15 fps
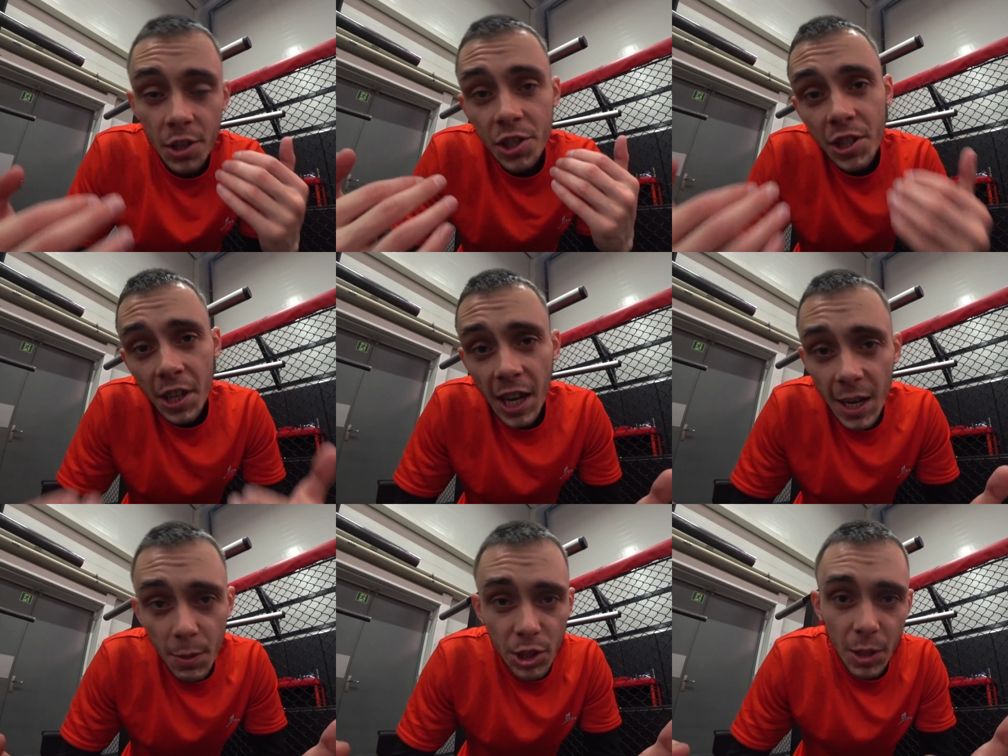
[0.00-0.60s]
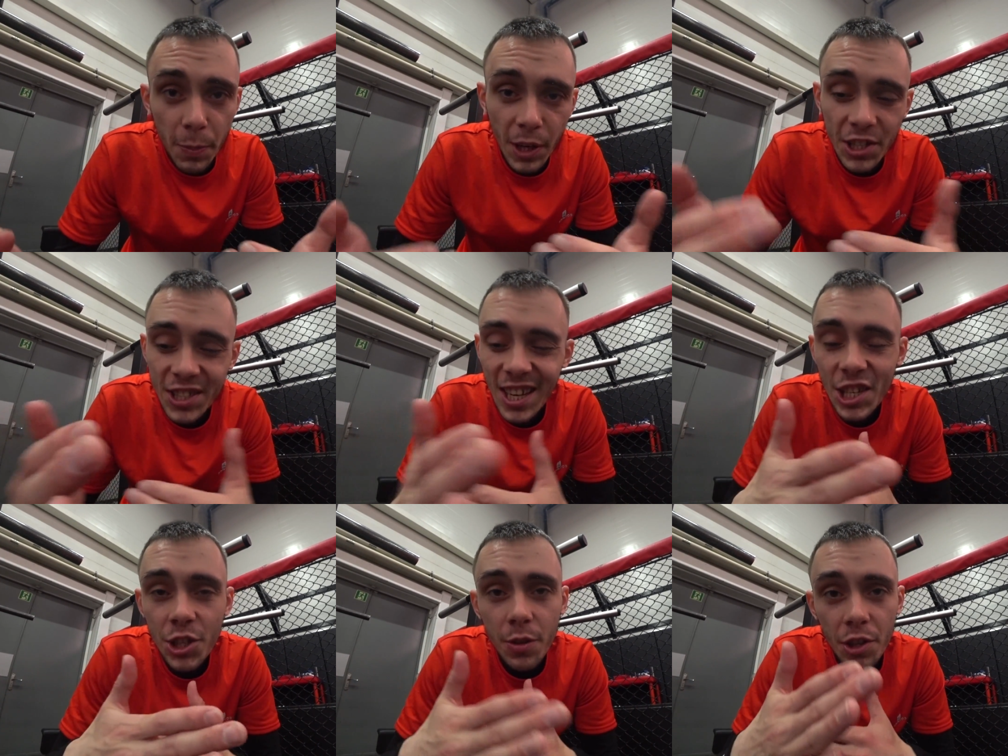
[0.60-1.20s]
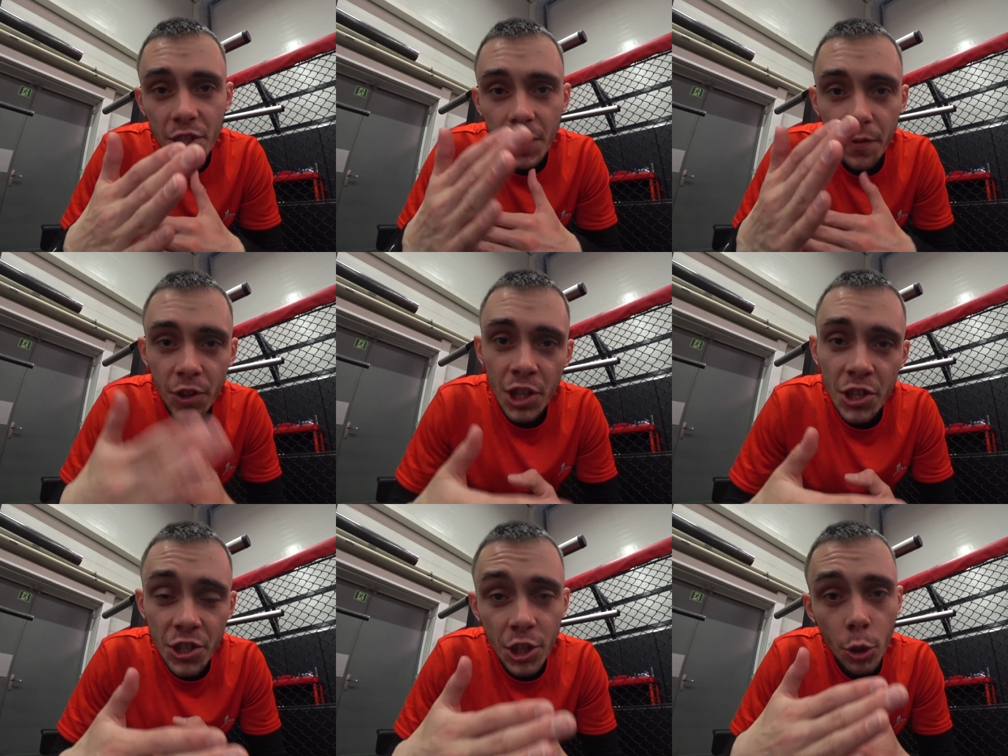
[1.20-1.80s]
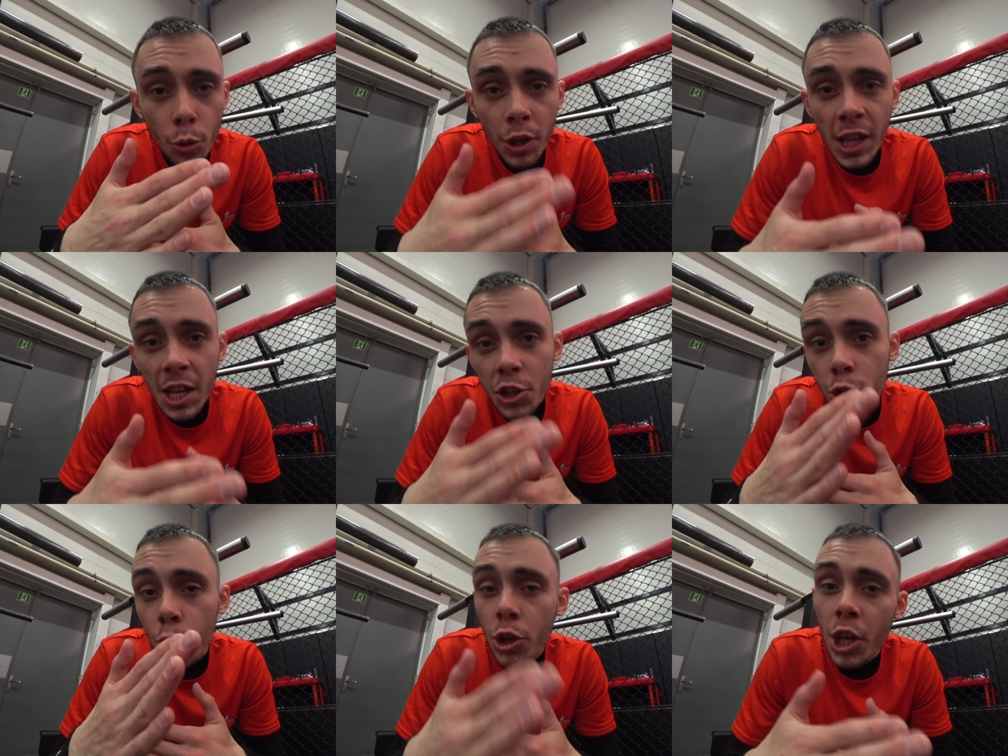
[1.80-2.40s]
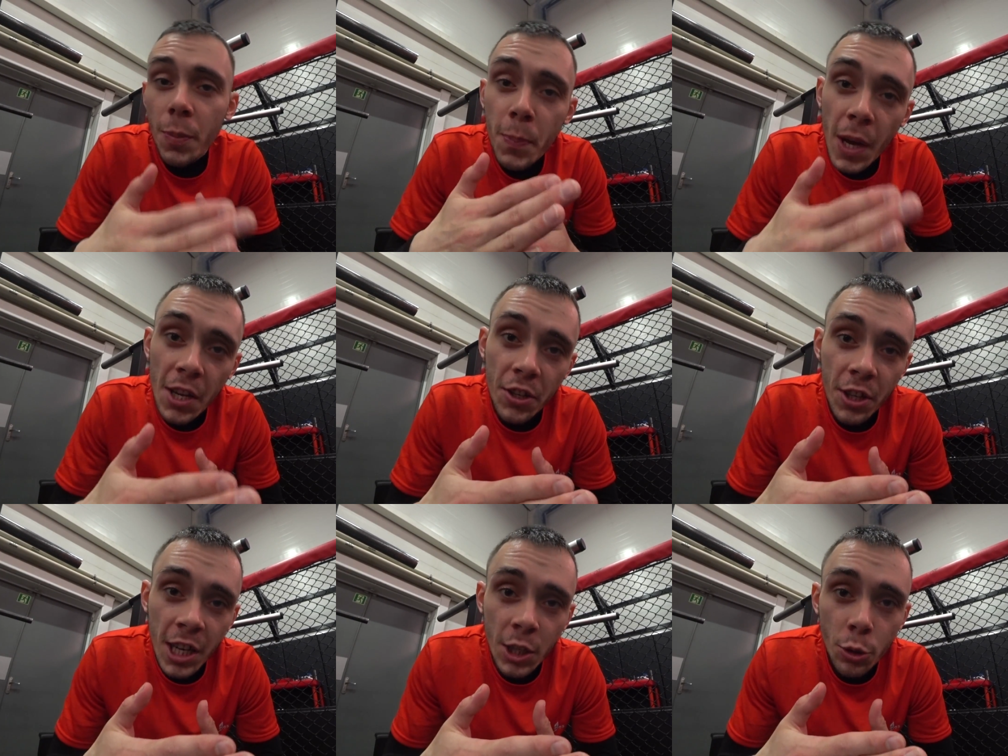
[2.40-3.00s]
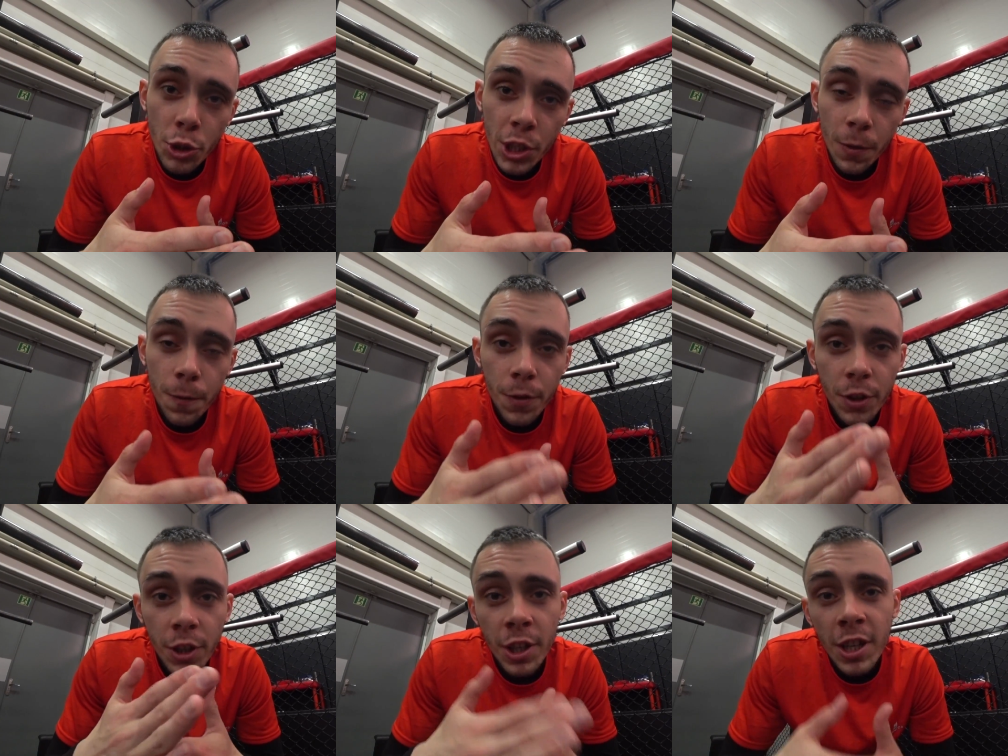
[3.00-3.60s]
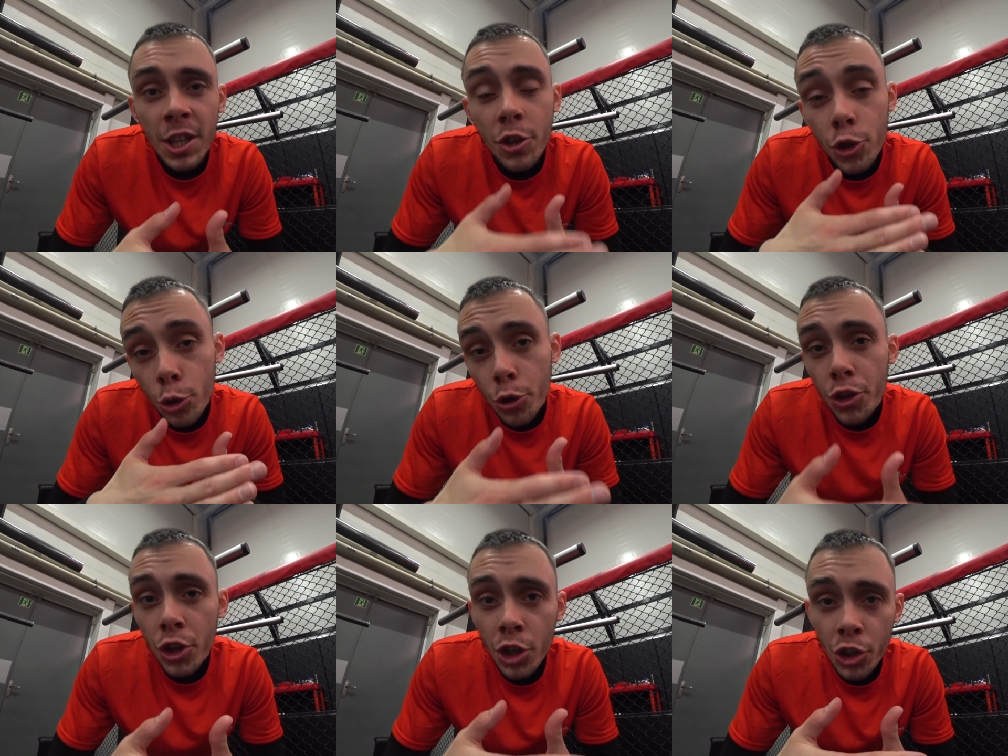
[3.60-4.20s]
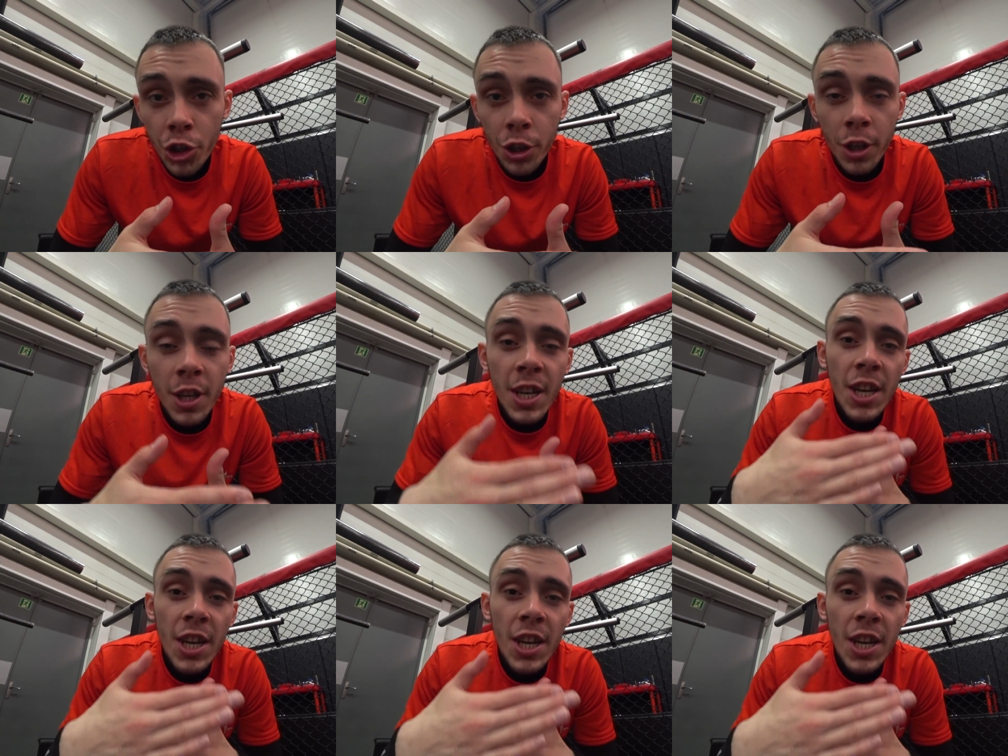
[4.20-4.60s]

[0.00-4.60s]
Стараемся просаживаться вниз до угла 45 градусов или чуть ниже.